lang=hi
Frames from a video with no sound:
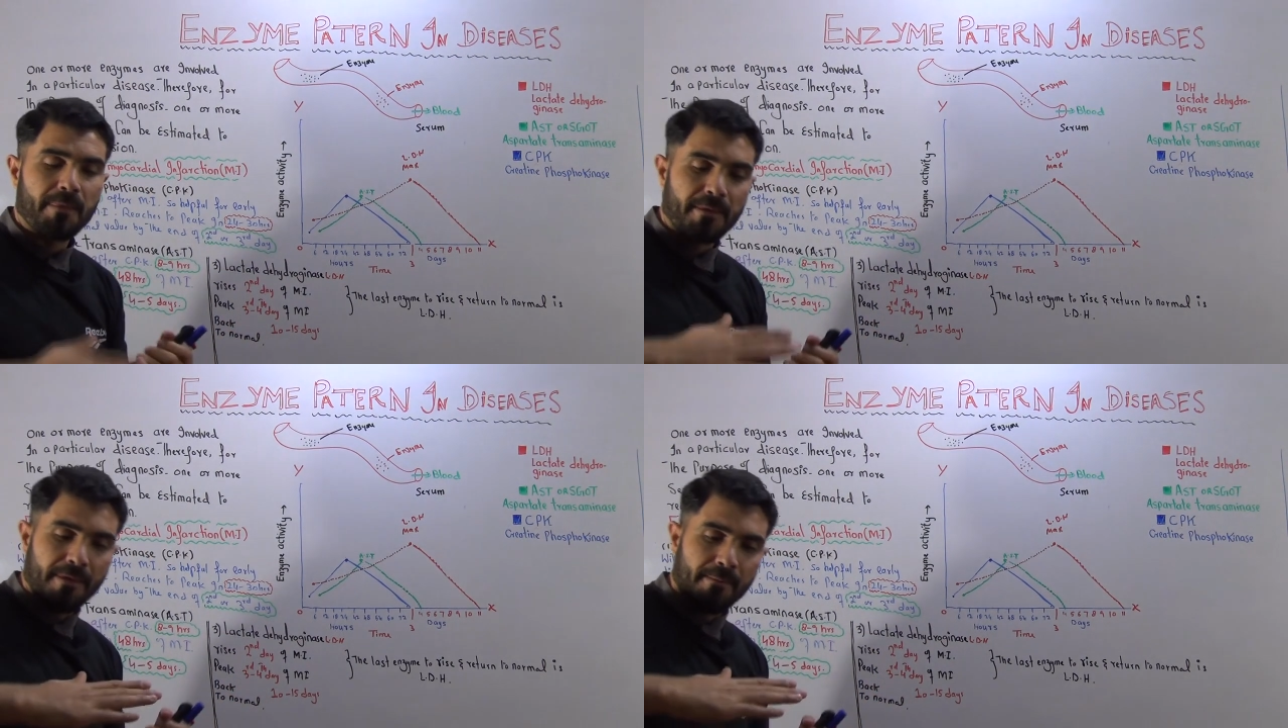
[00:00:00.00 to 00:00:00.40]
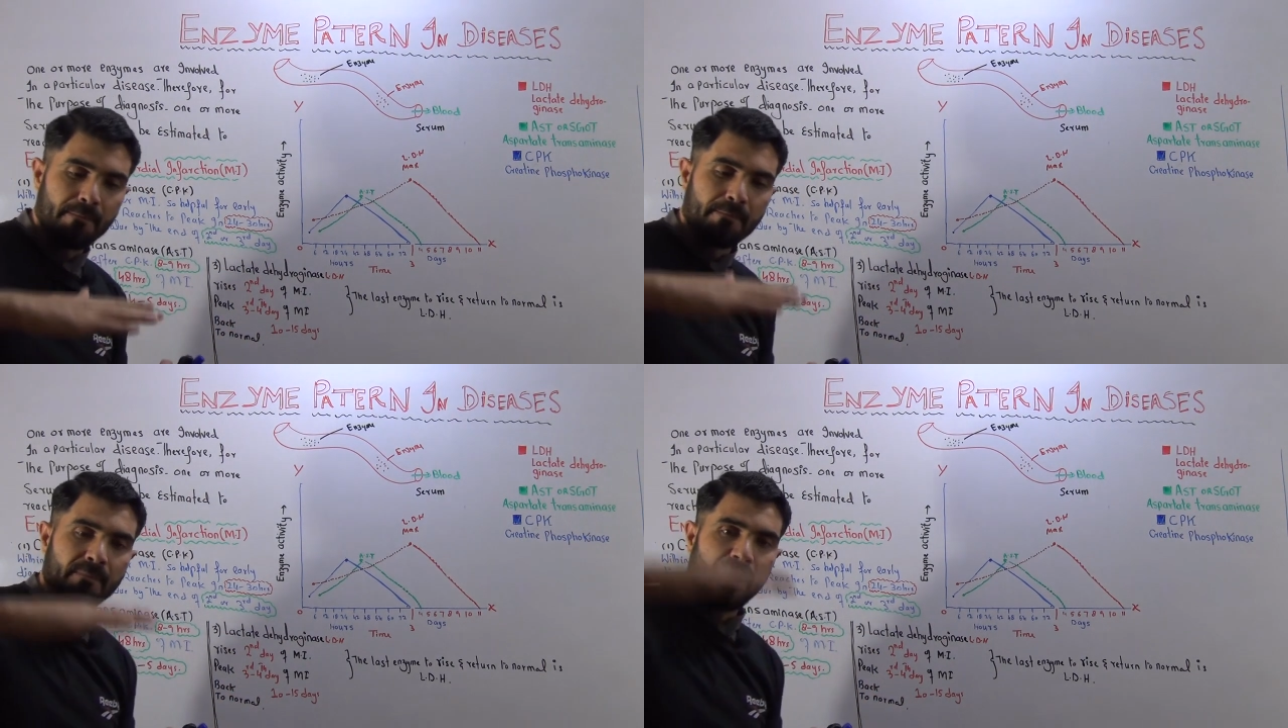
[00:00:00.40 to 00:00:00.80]
ये
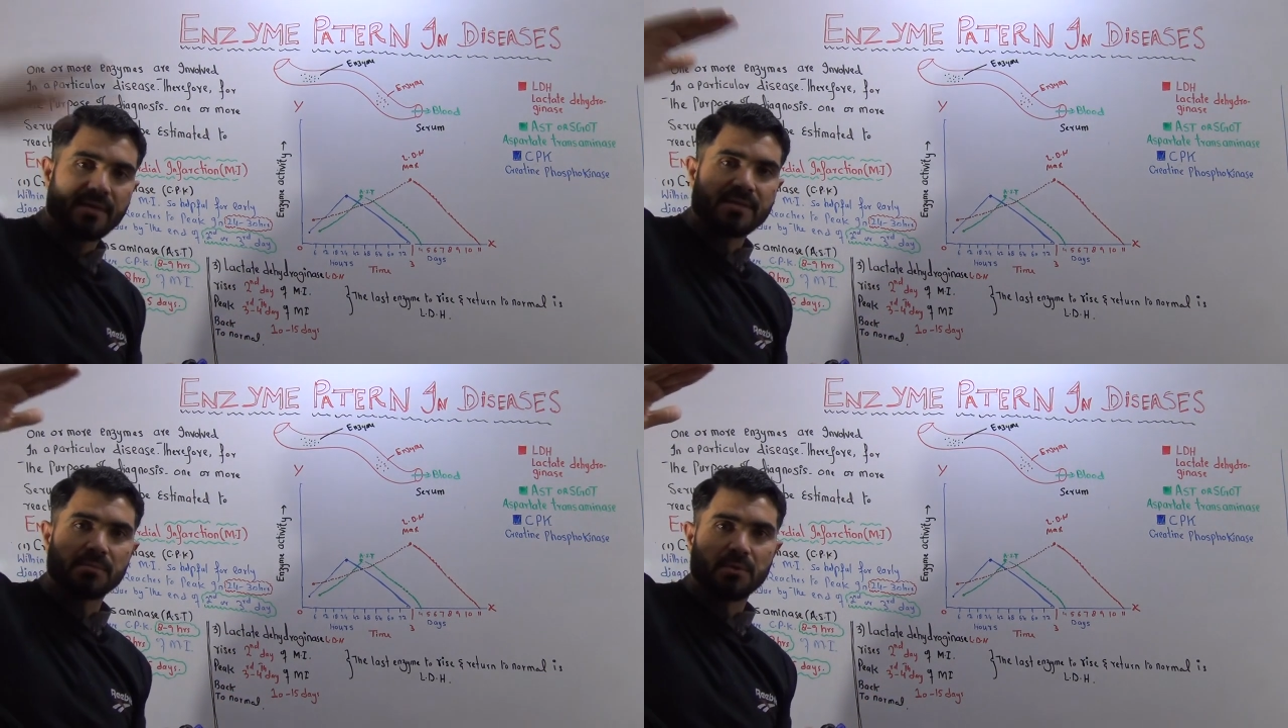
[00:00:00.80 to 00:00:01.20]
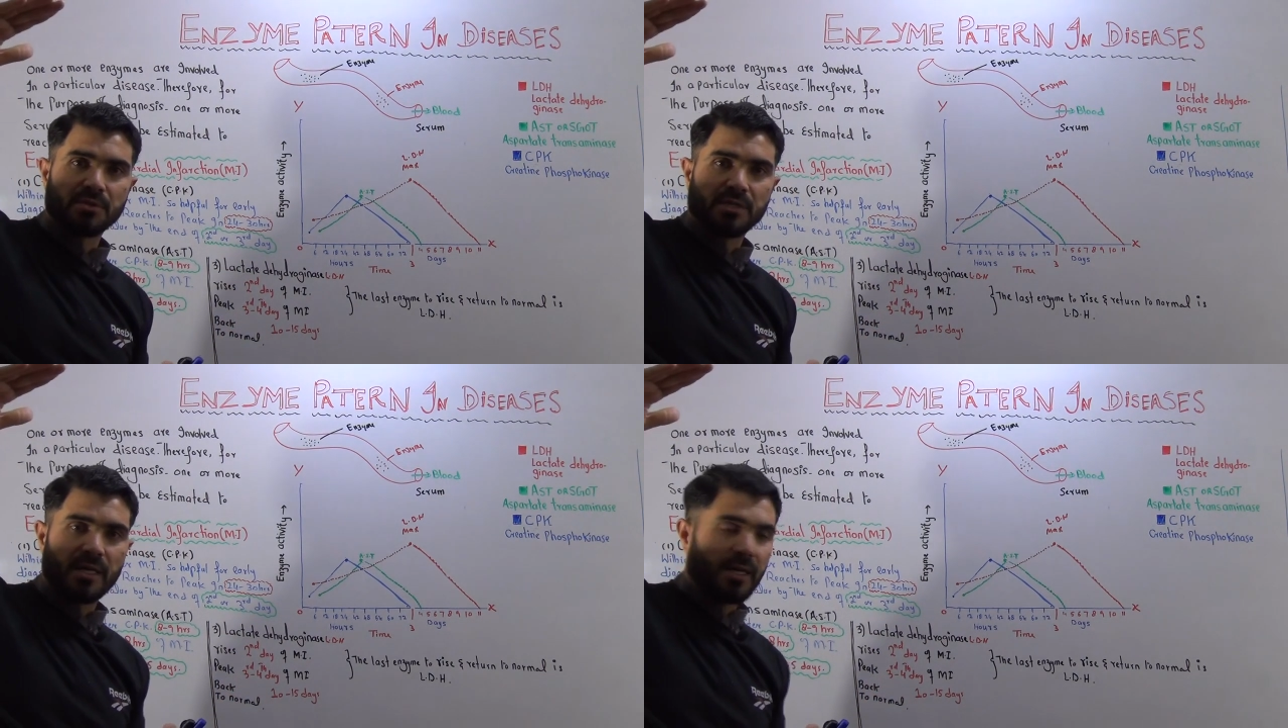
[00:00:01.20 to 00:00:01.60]
मैक्सिम
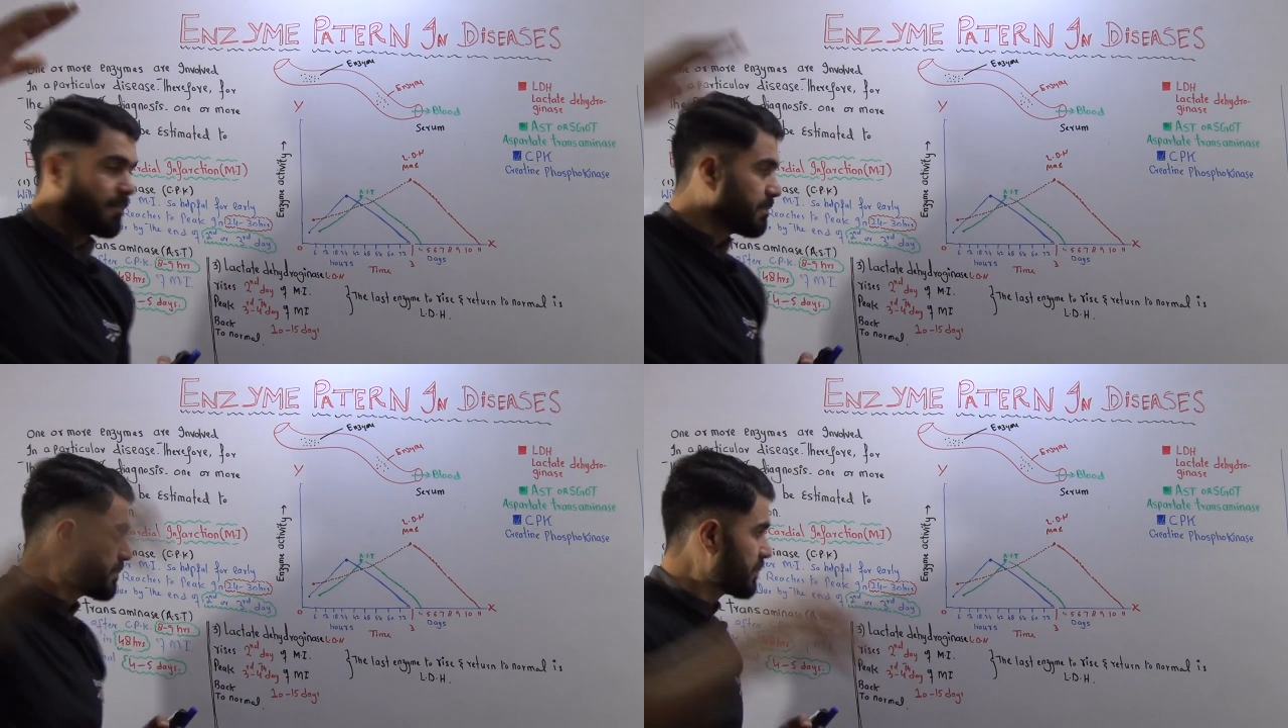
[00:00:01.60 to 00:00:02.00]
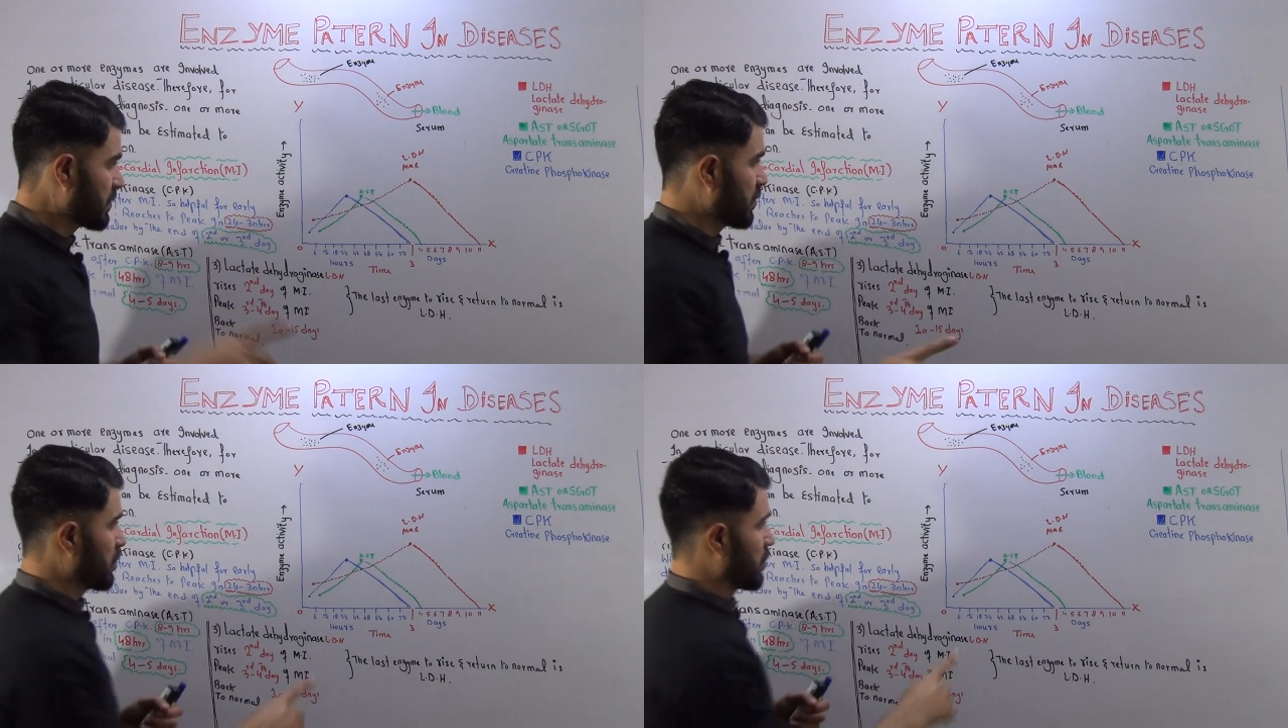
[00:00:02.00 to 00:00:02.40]
हो जाएगा
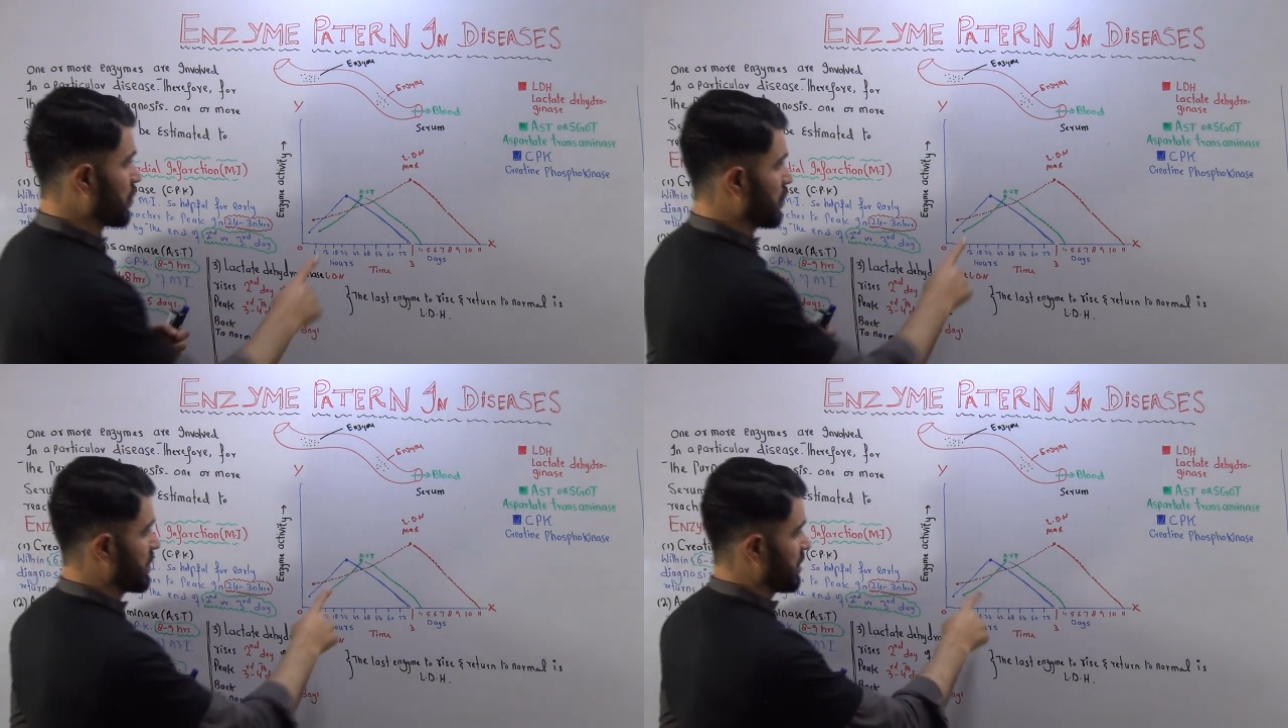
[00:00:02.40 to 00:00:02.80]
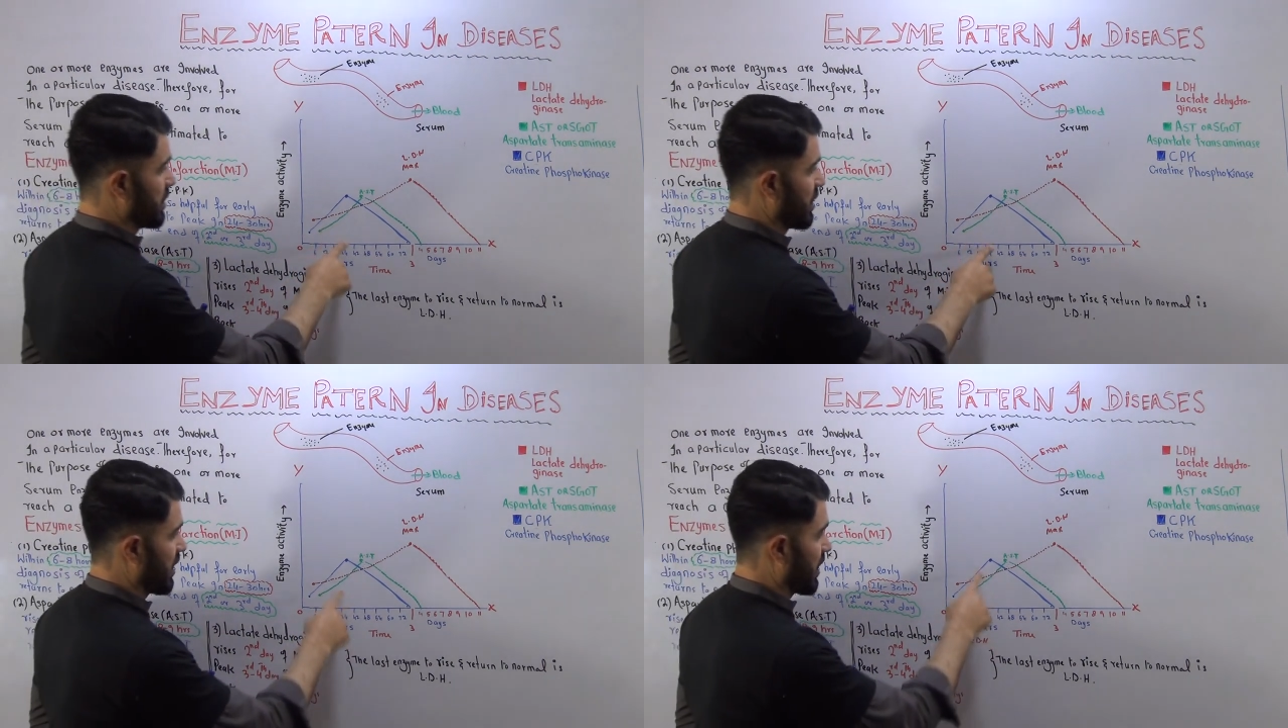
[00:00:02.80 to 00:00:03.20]
तो
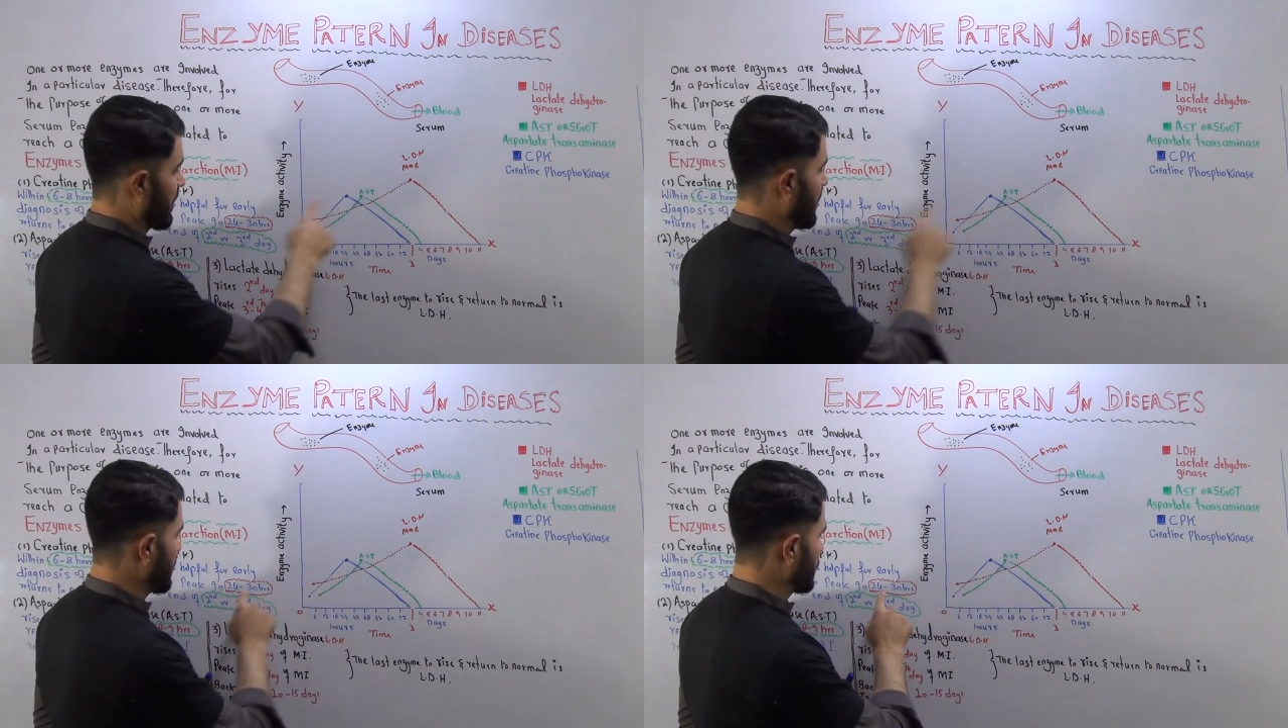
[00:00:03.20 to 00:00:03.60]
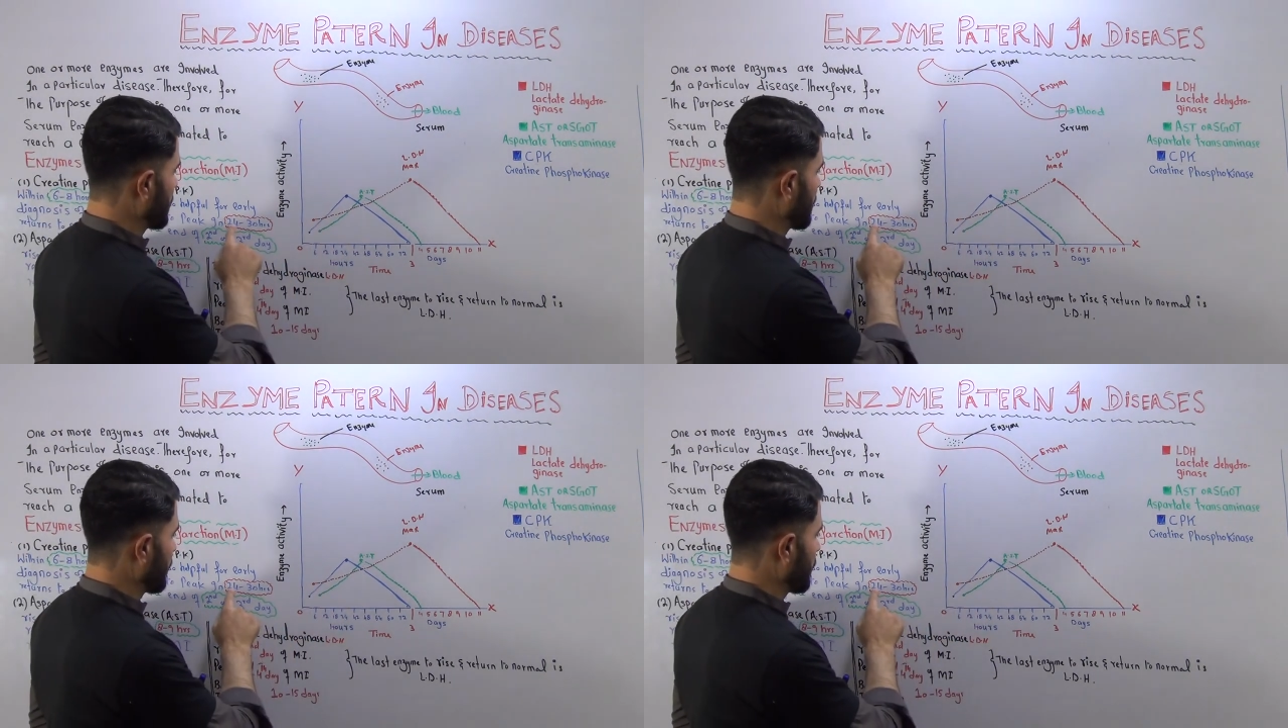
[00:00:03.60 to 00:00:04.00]
ये आ गया
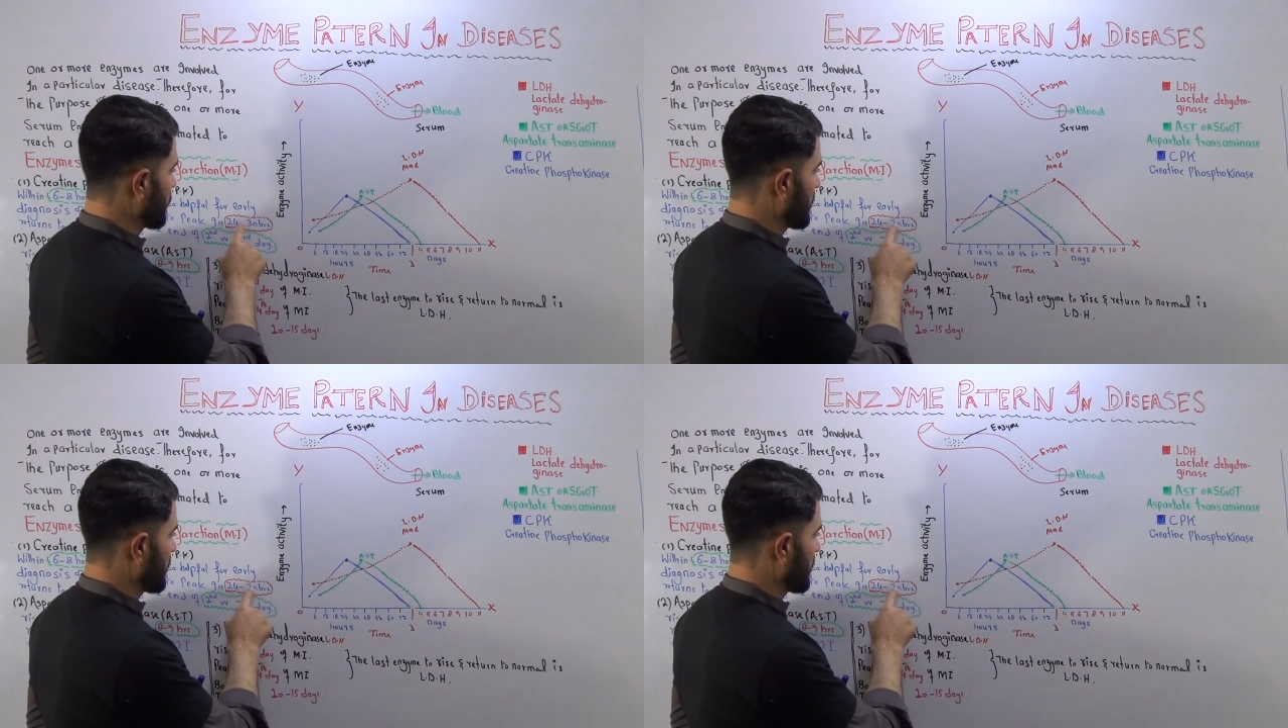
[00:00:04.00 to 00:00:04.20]
24